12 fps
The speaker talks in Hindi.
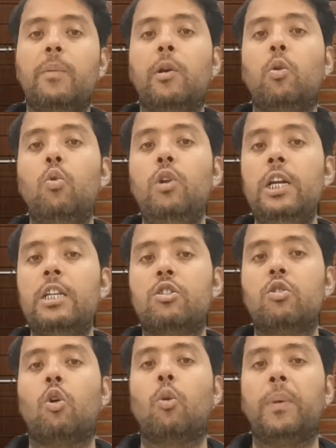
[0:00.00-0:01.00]
तकरीबन
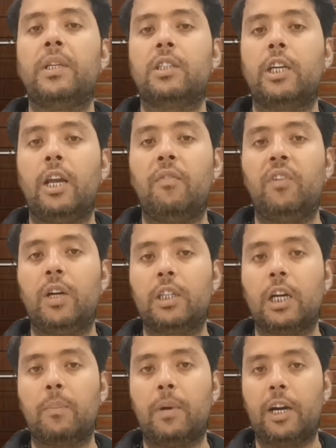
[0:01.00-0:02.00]
उन्नीस सौ रुपए स्केयर फीट
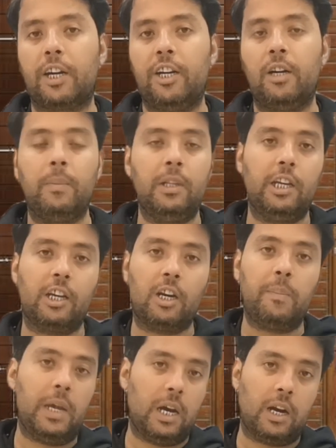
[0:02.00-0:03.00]
तक मार्केट में
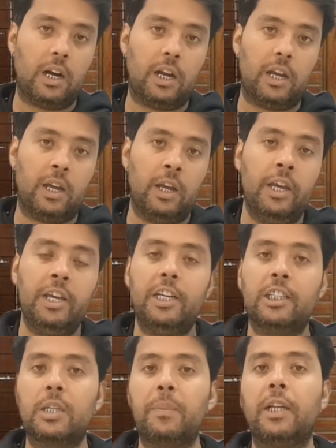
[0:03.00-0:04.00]
देखने में आ रहा है
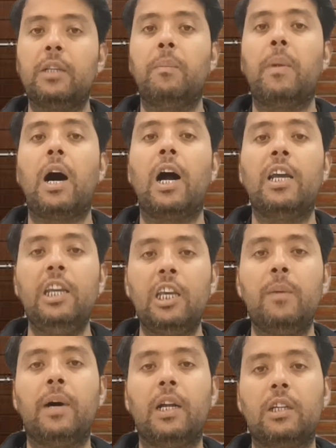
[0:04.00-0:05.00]
इसके बाद महागनी
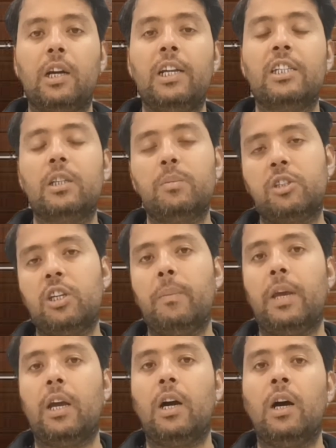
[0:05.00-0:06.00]
की बात कर ले सबसे
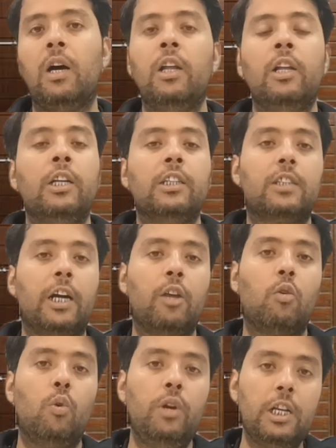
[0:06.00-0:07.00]
महंगा
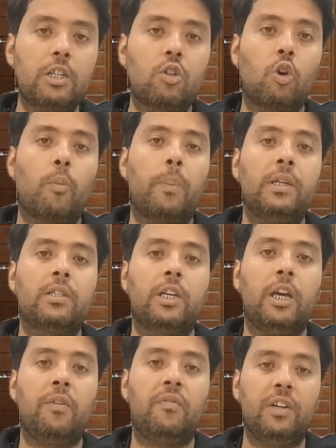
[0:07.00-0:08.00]
साढ़े उन्नीस सौ रुपए
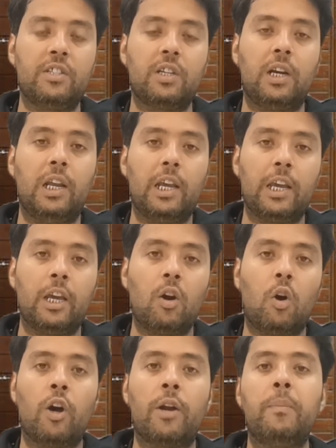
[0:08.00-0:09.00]
स्केयर फीट से लेके
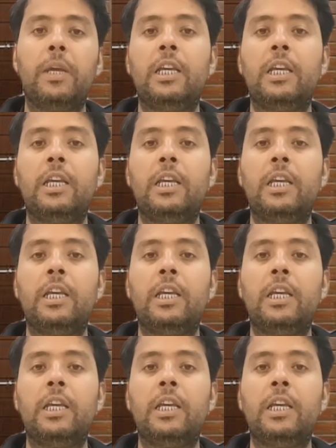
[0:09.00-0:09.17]
और